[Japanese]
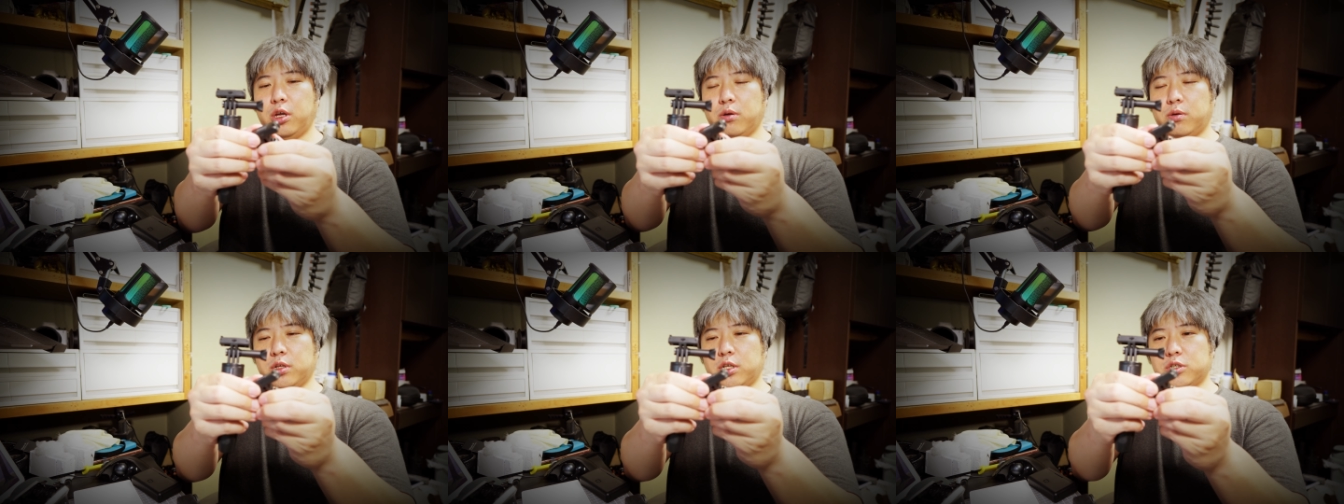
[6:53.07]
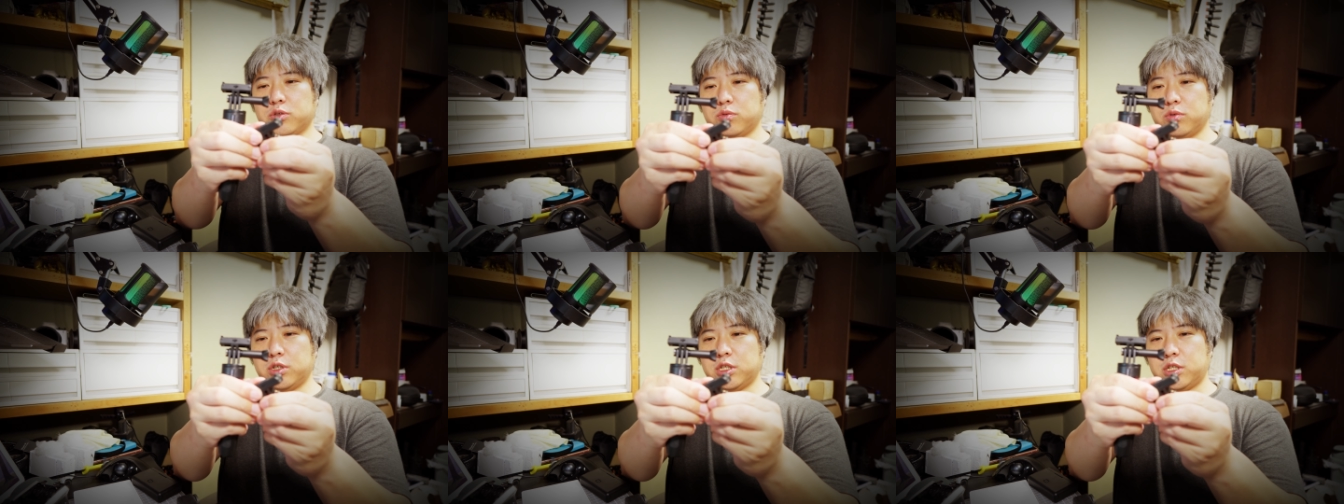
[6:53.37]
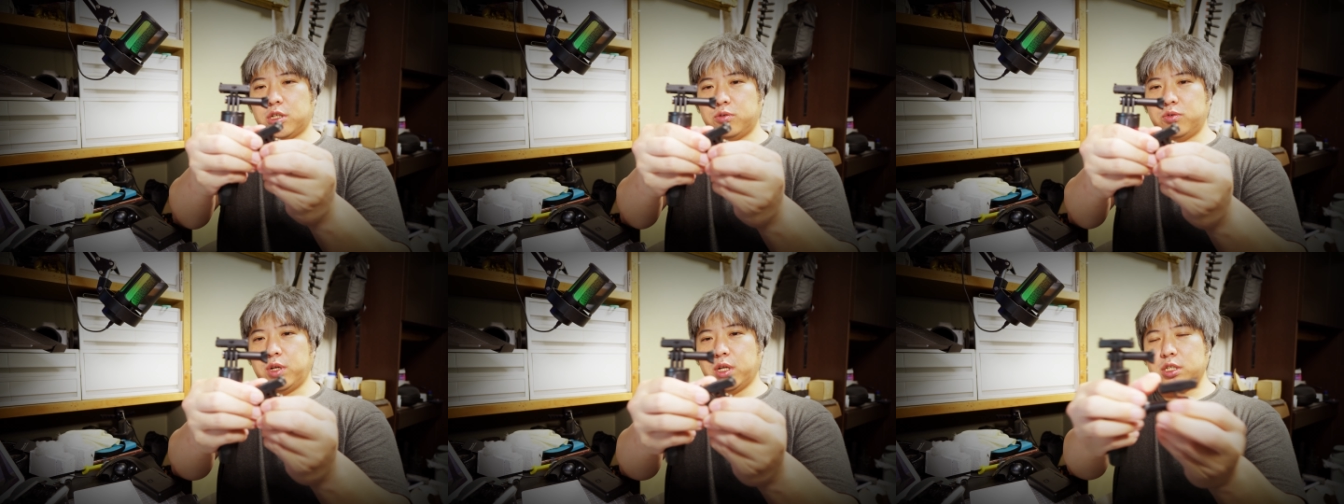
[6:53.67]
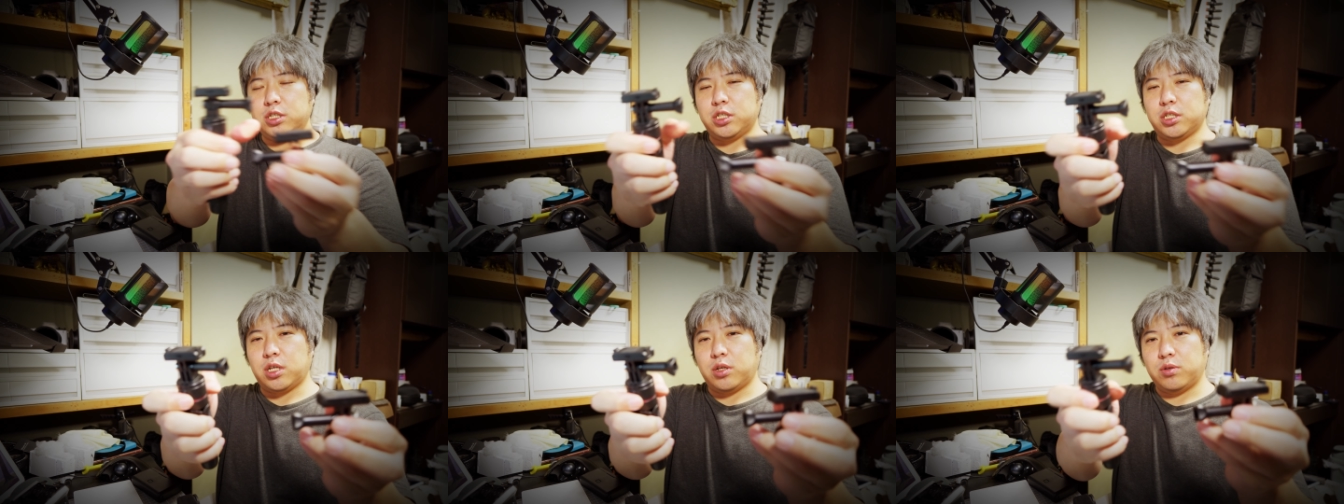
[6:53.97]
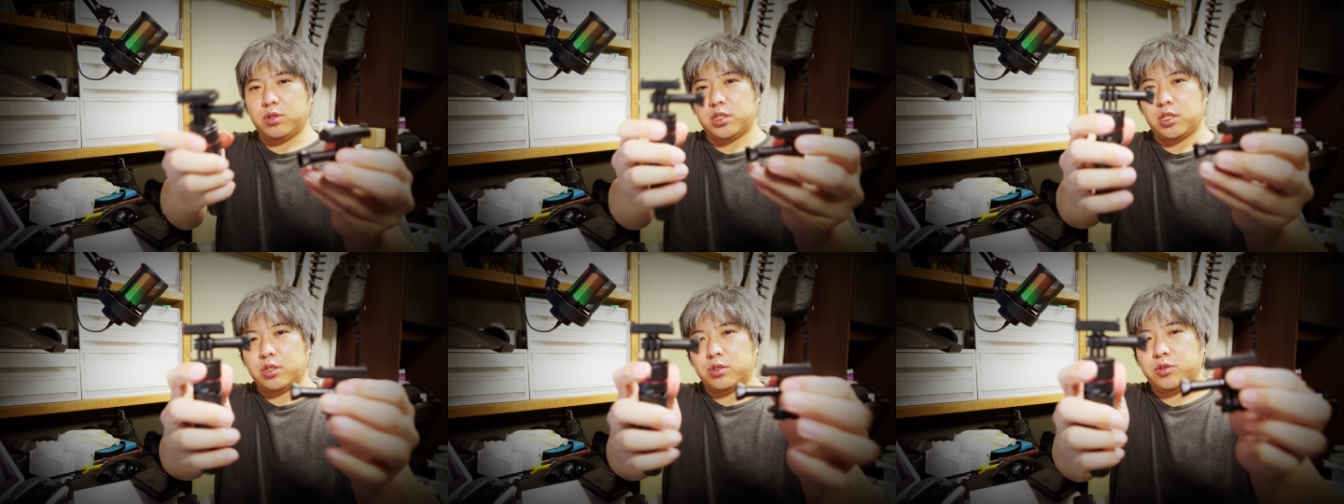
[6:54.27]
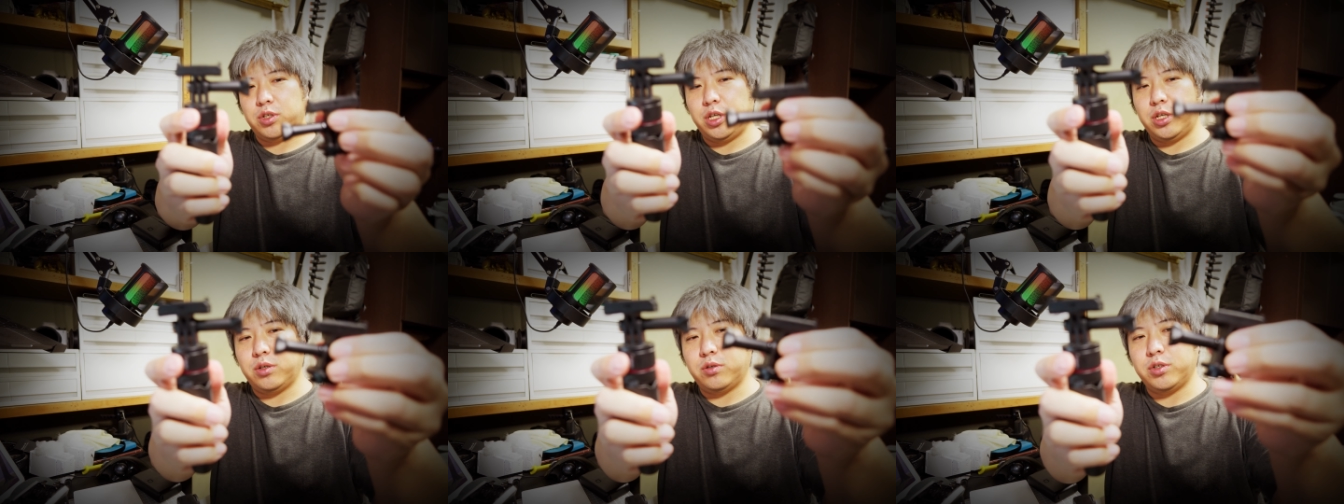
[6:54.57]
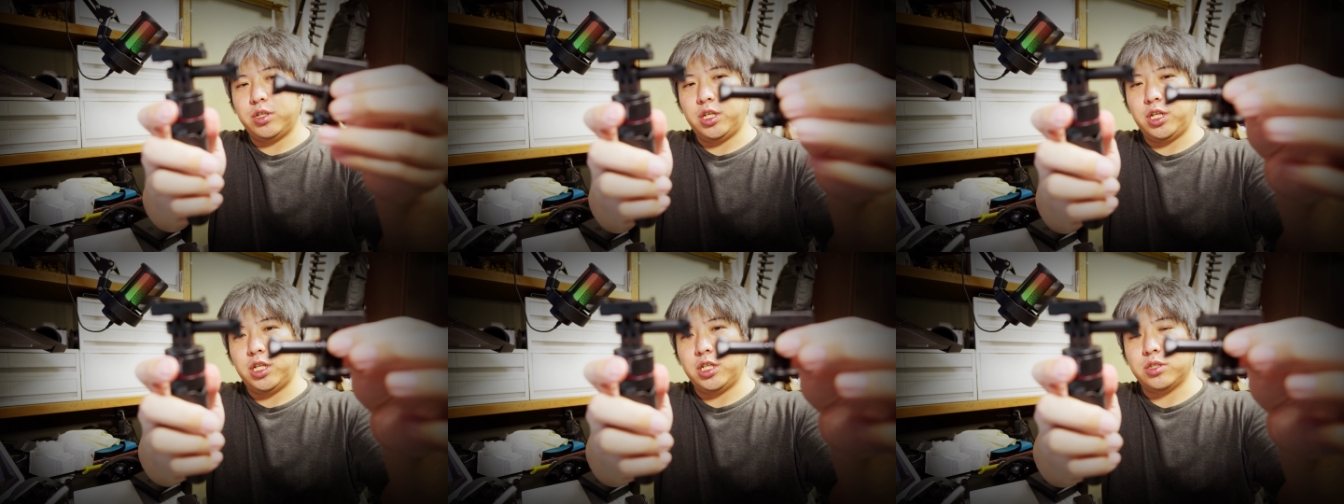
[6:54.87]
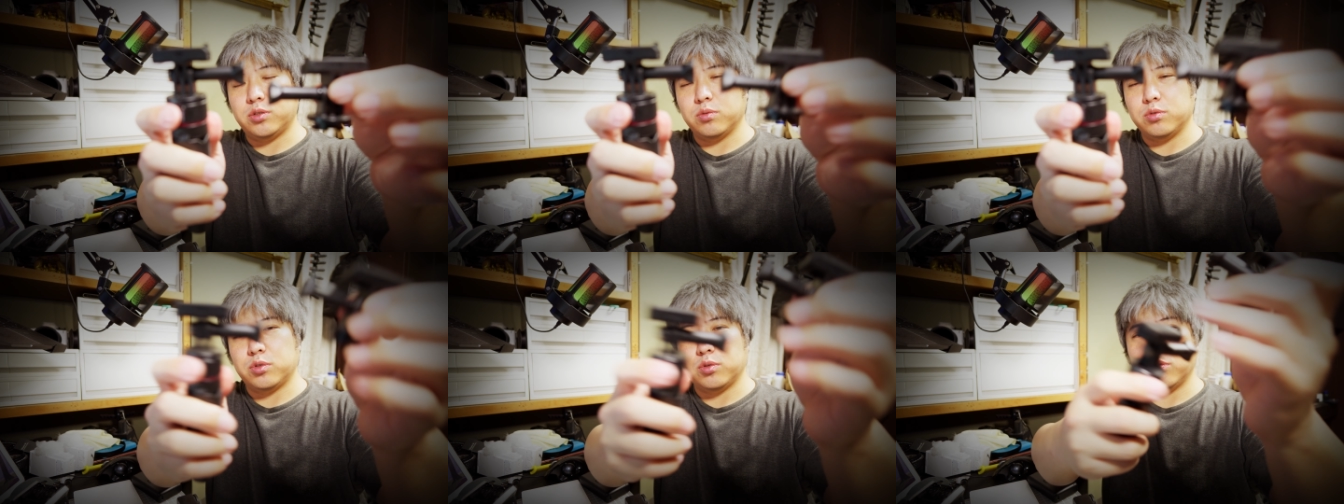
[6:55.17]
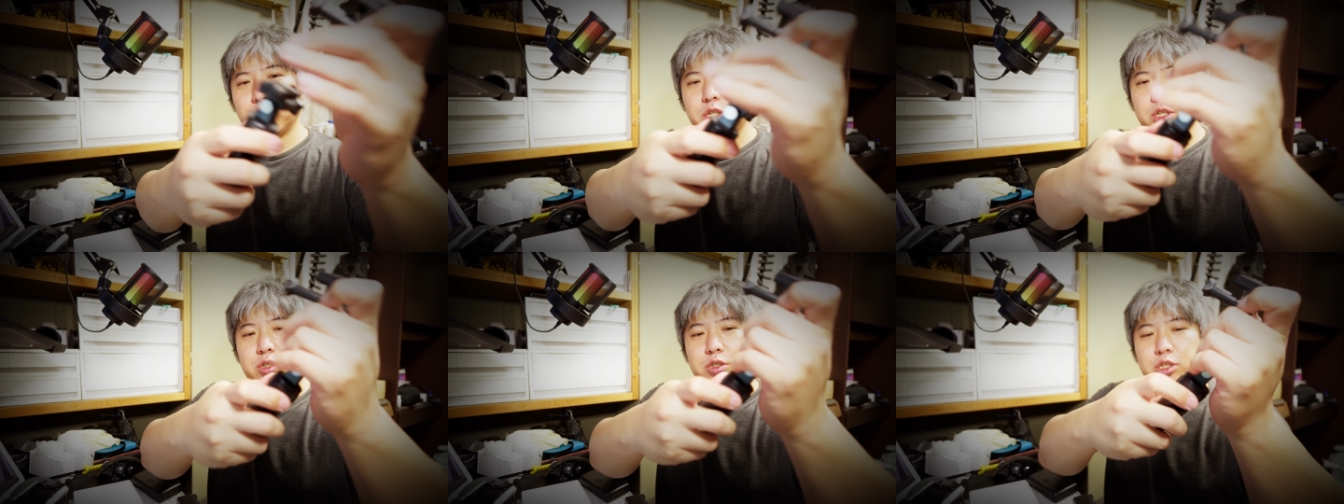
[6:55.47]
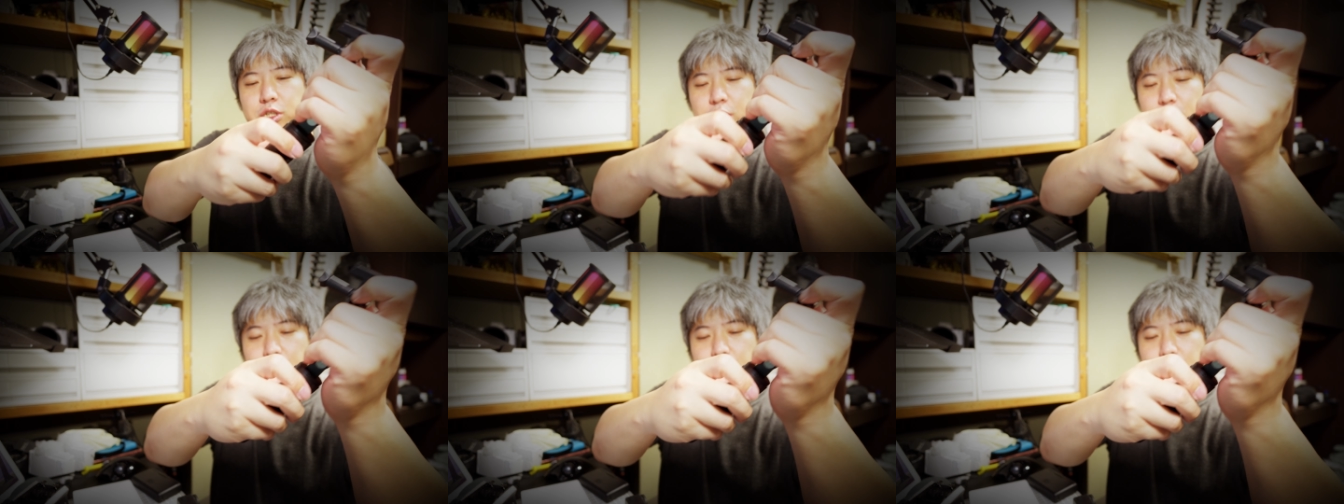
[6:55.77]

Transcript: 私、このですね、ウランジさんのですね、クイックリリースを装着して